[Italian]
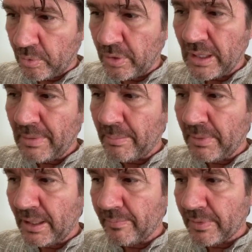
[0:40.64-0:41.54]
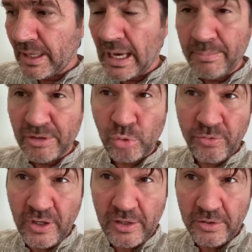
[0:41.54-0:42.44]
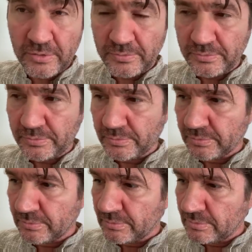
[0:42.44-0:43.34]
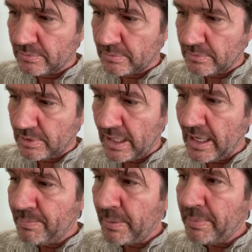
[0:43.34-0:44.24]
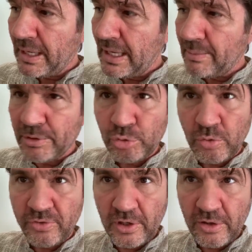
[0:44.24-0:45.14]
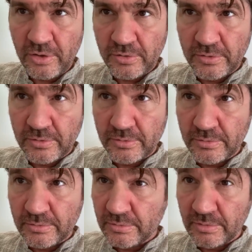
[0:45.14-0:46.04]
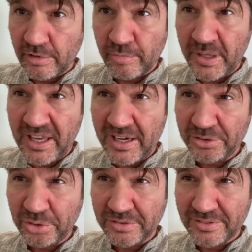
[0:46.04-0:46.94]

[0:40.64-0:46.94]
quella mamma ama suo figlio e il papà ama suo figlio. Ho sbagliato.